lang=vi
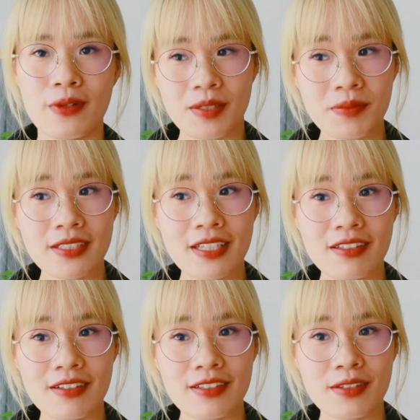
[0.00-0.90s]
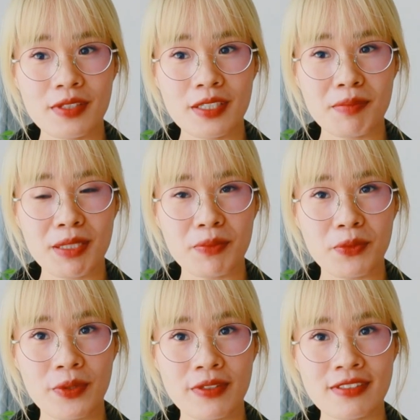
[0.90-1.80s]
trong thời gian tới nếu như các bạn
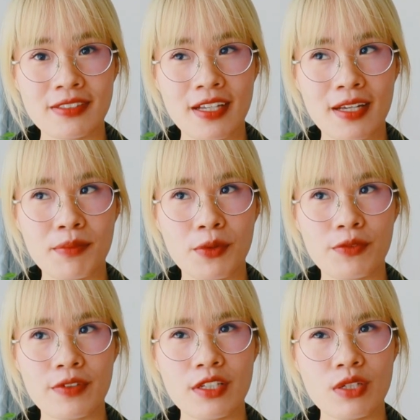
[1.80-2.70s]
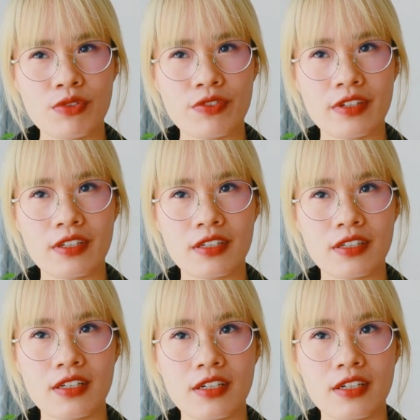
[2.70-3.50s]
muốn xem một video về